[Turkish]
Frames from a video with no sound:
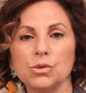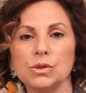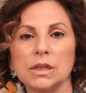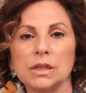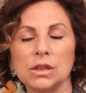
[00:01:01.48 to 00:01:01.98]

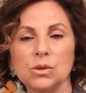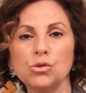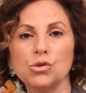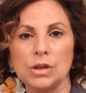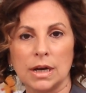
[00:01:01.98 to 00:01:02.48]
günde
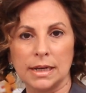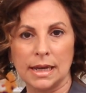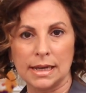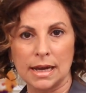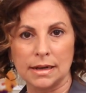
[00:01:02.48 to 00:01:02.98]
2-3
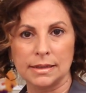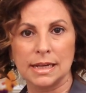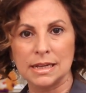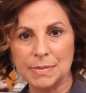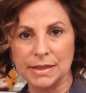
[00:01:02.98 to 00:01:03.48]
tane eğer
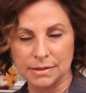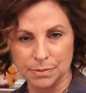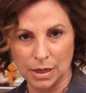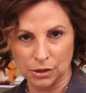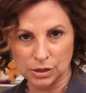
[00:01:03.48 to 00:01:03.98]
yeni
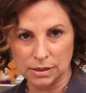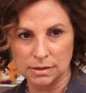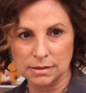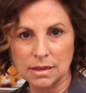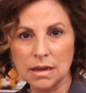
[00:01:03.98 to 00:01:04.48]
besin
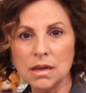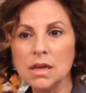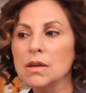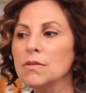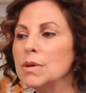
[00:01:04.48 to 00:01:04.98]
başlanırsa
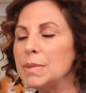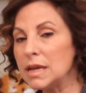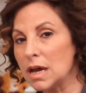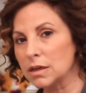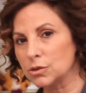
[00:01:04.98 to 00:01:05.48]
ve
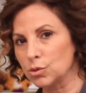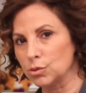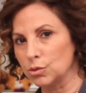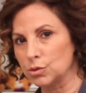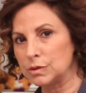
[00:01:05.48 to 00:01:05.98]
bir
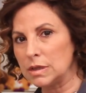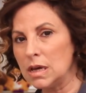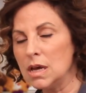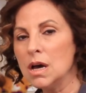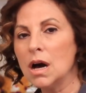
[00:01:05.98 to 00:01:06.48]
reaksiyon
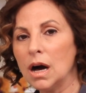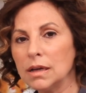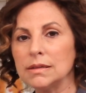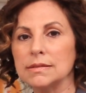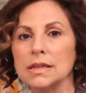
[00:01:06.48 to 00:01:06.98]
olursa
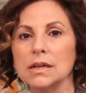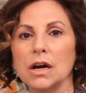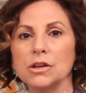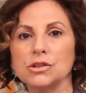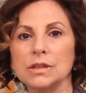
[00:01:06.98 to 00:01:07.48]
hangisine
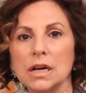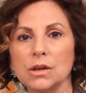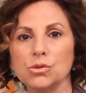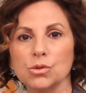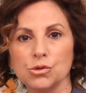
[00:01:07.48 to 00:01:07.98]
karşı
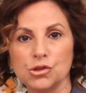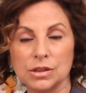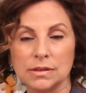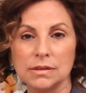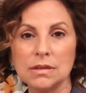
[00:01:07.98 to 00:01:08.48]
reaksiyonun
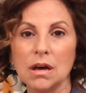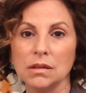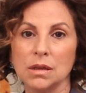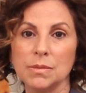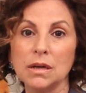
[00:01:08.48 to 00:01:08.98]
çıktığını
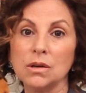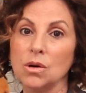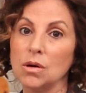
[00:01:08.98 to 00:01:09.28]
anlamak